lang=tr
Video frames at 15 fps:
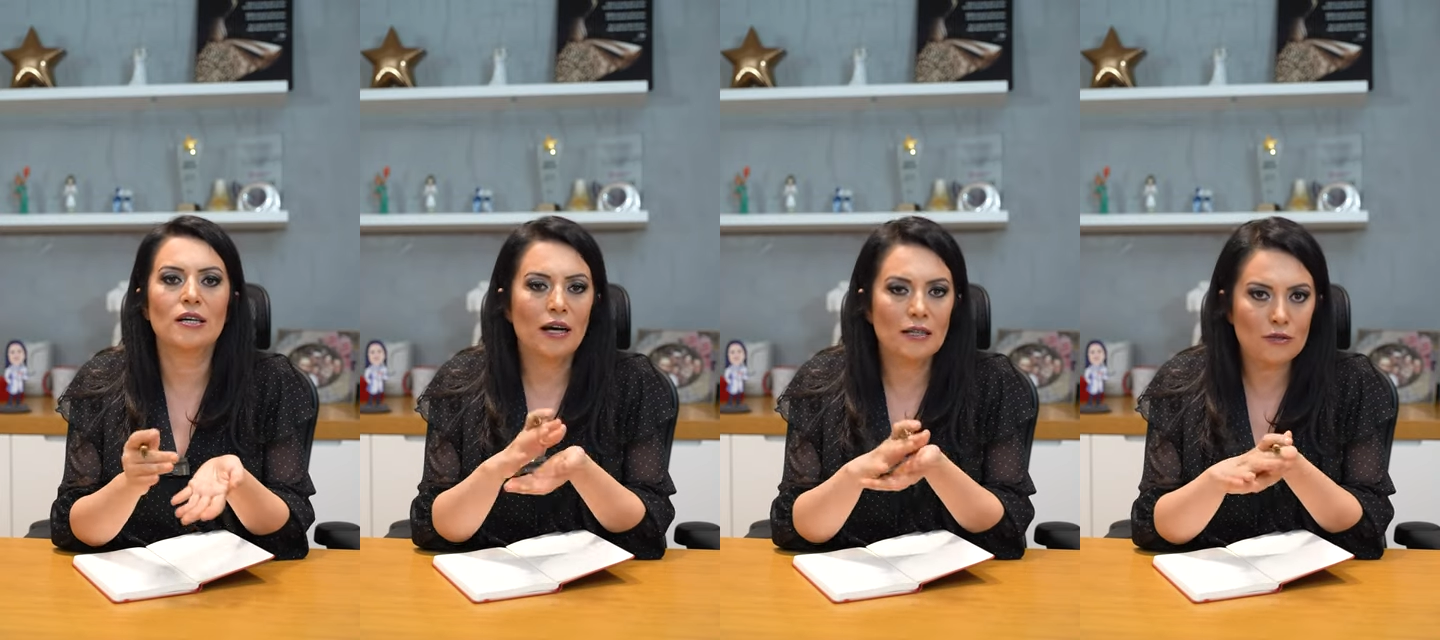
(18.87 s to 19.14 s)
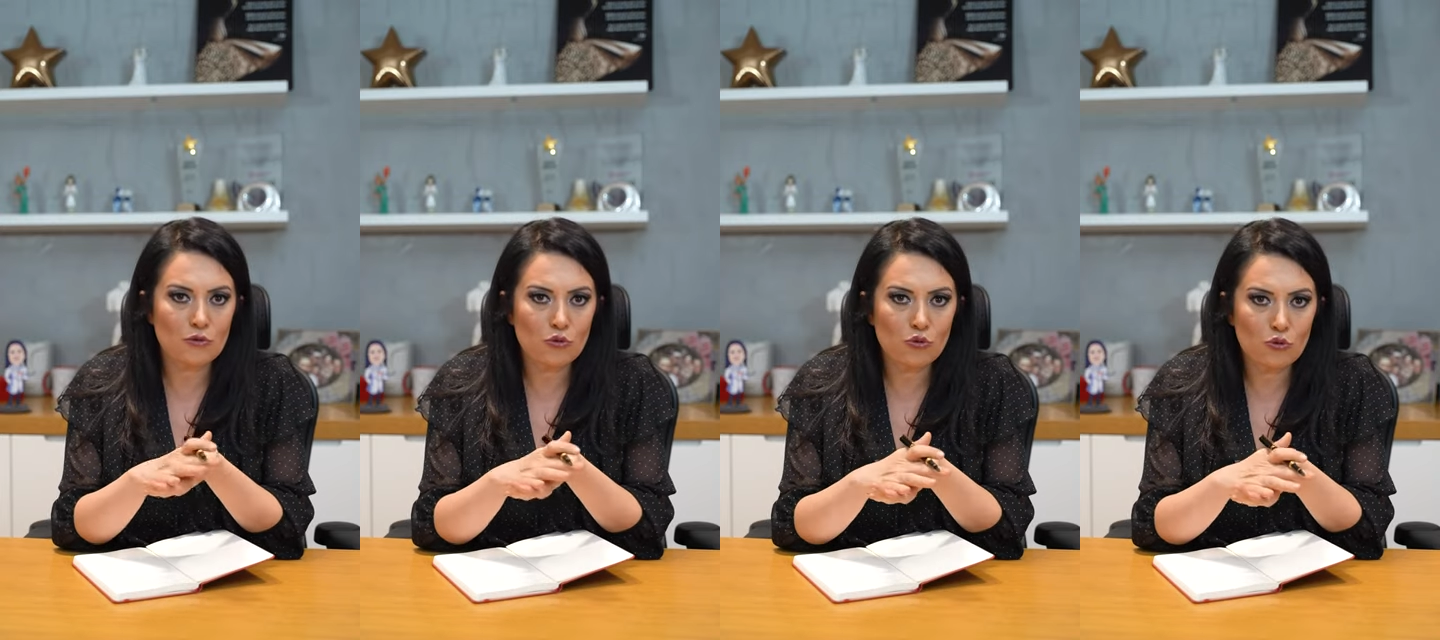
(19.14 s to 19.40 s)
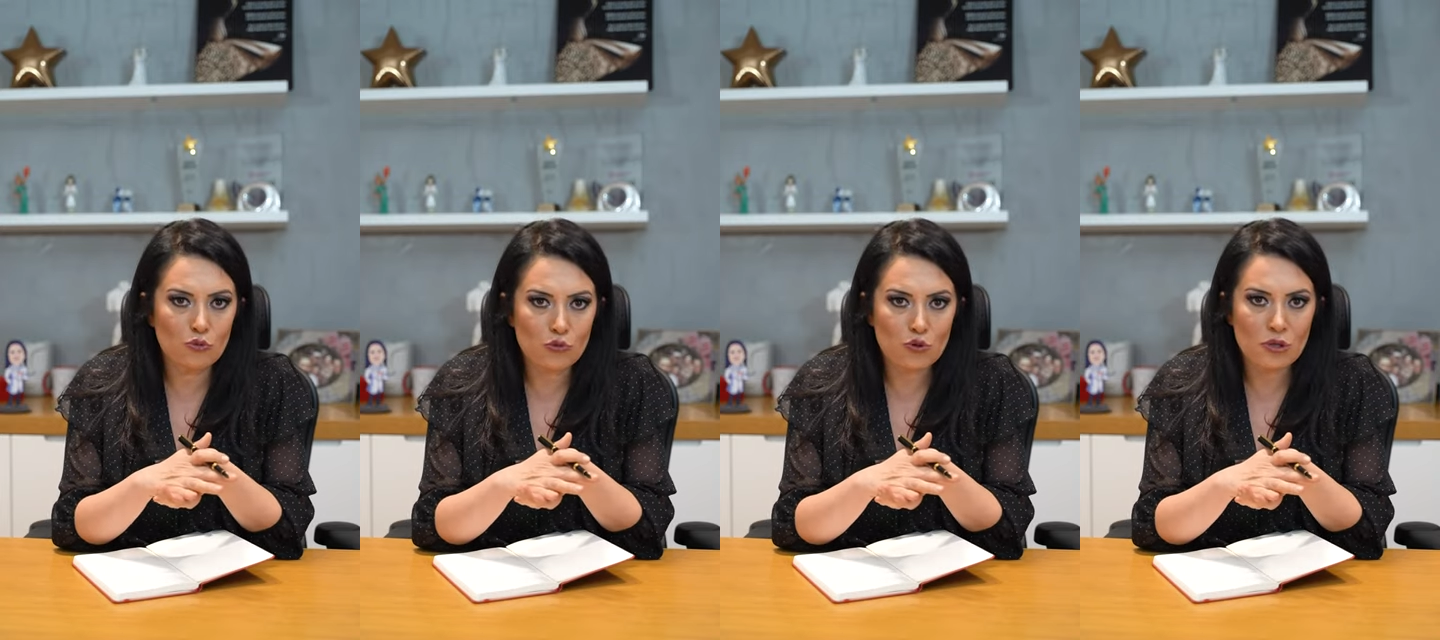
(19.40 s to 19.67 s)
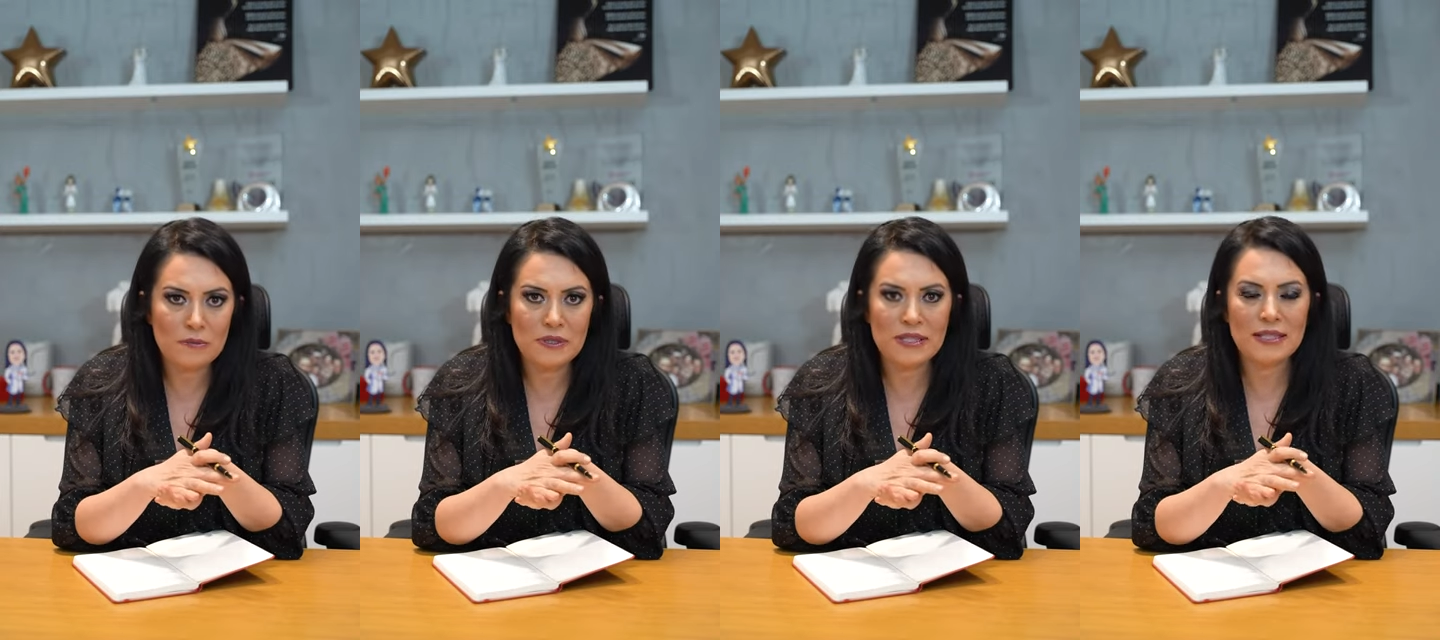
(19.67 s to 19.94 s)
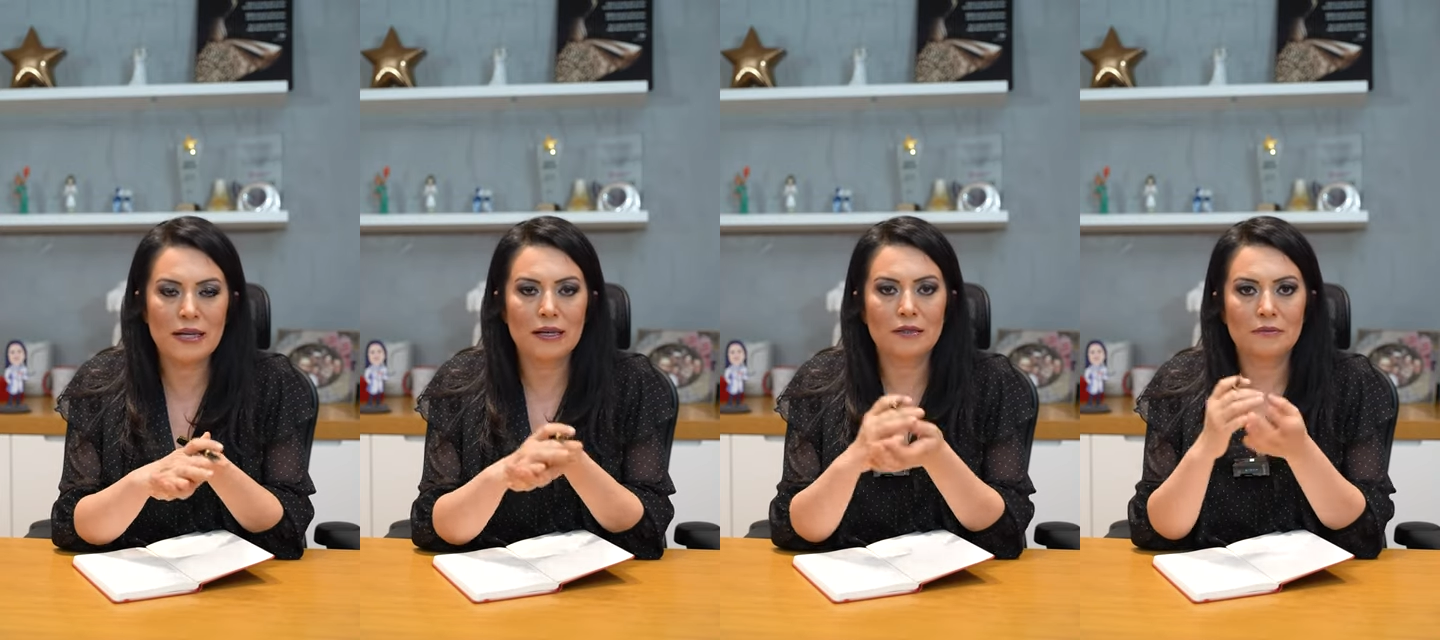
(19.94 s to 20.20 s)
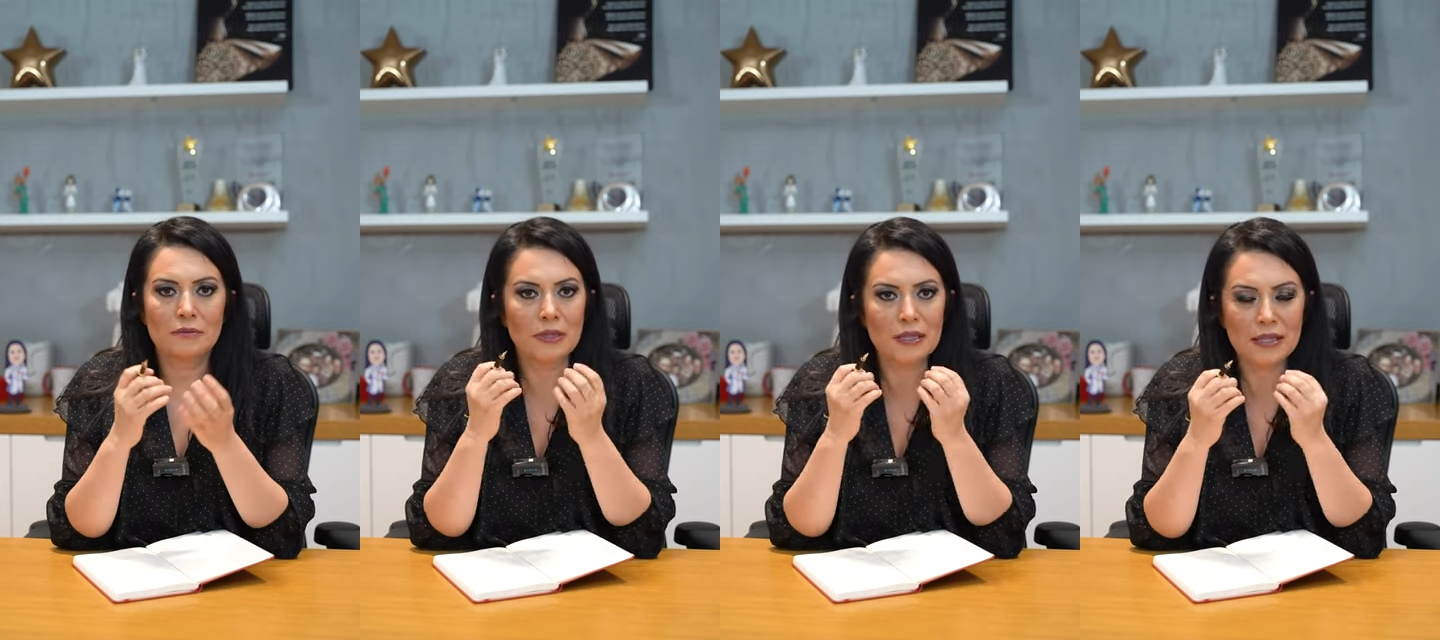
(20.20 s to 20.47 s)
kas dokumuzda bir
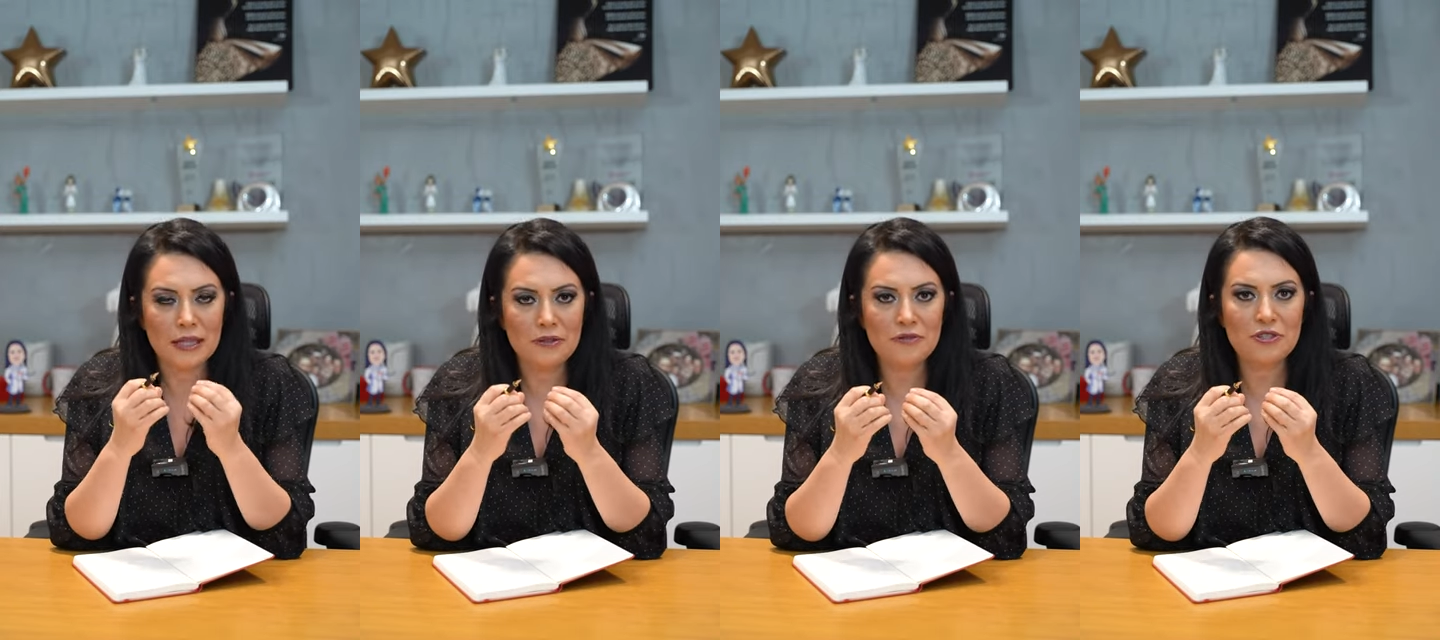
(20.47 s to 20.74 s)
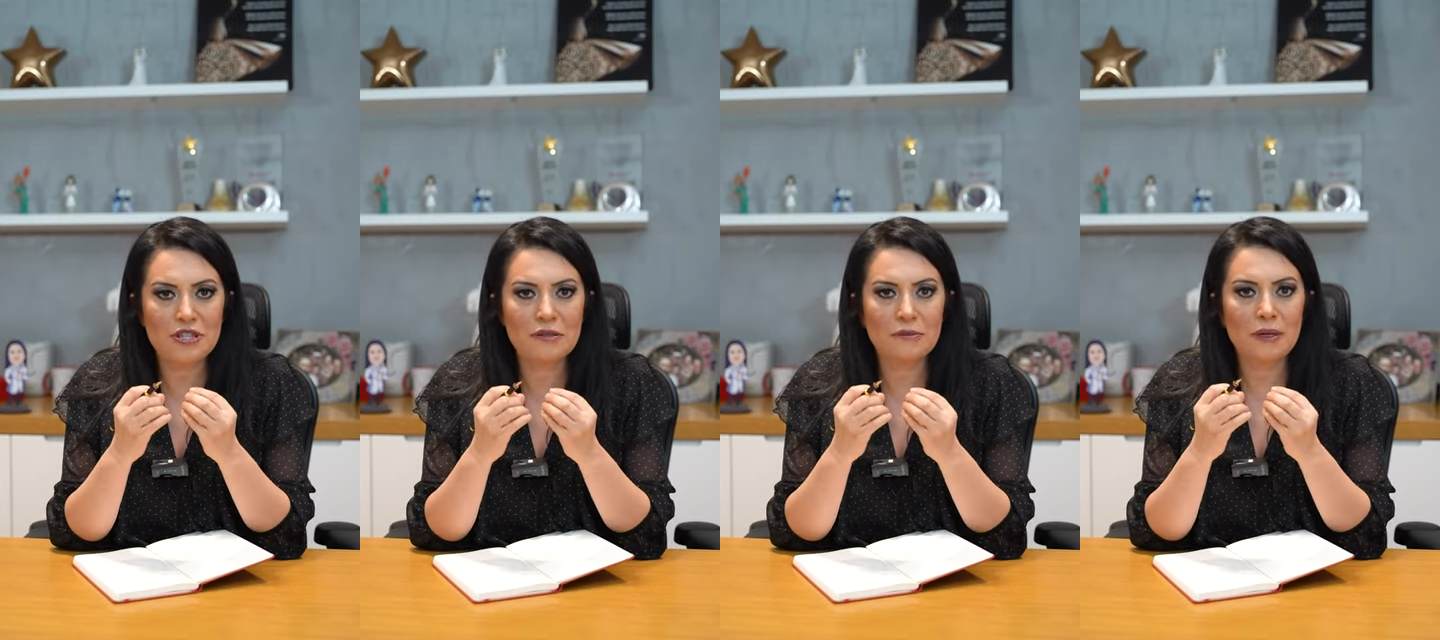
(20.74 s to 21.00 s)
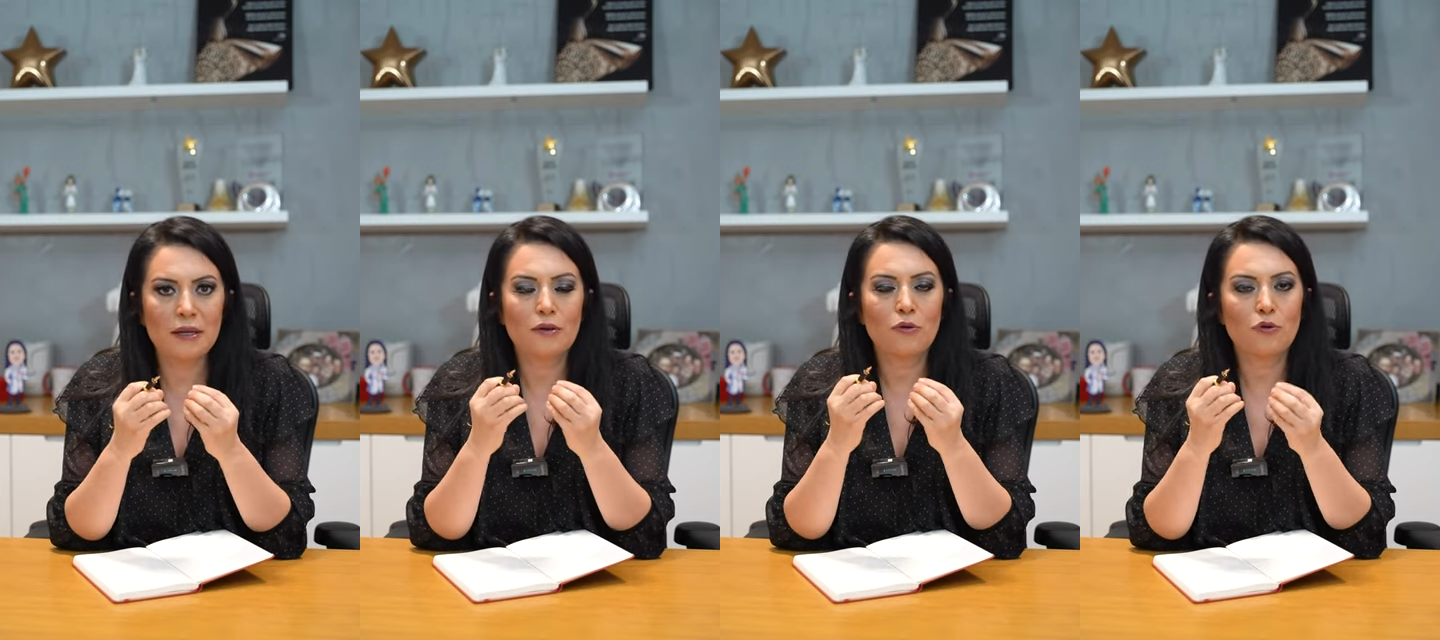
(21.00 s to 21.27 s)
sarkma, gevşeme,